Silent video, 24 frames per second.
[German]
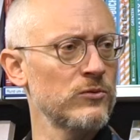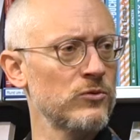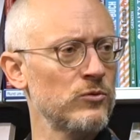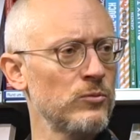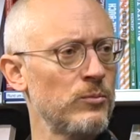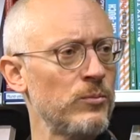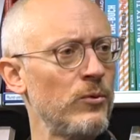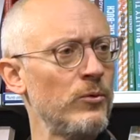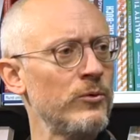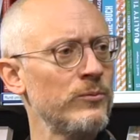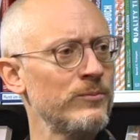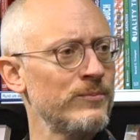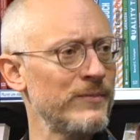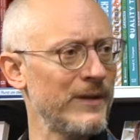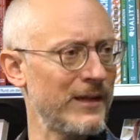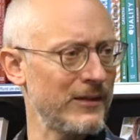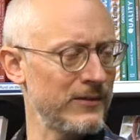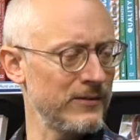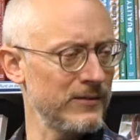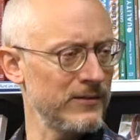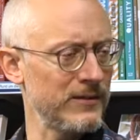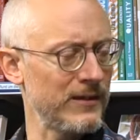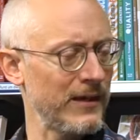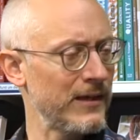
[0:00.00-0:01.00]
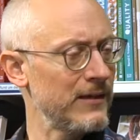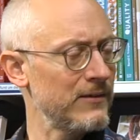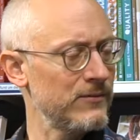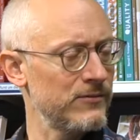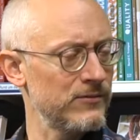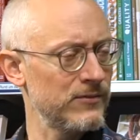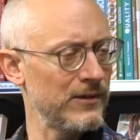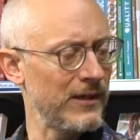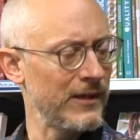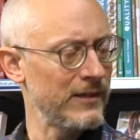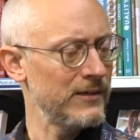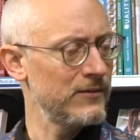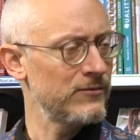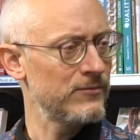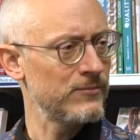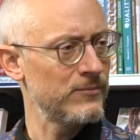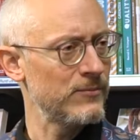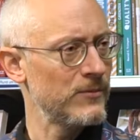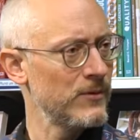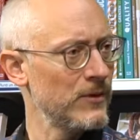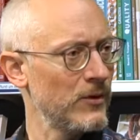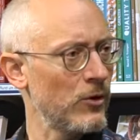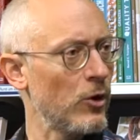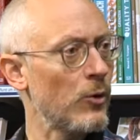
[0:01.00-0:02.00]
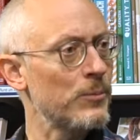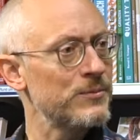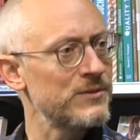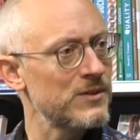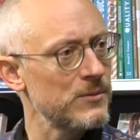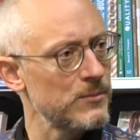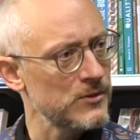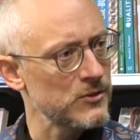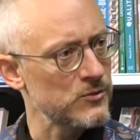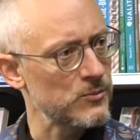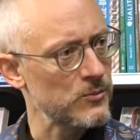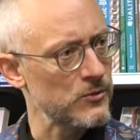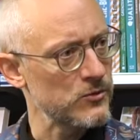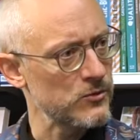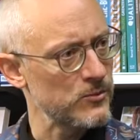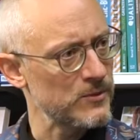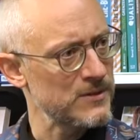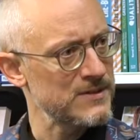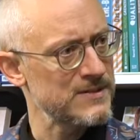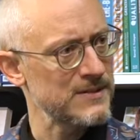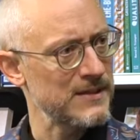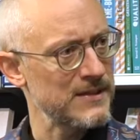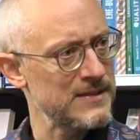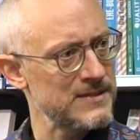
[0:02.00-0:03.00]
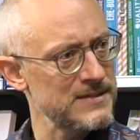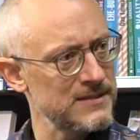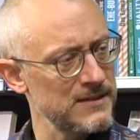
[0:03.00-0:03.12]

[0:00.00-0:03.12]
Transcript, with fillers: zu blöden, naiv, naiven Optimismus. Um das geht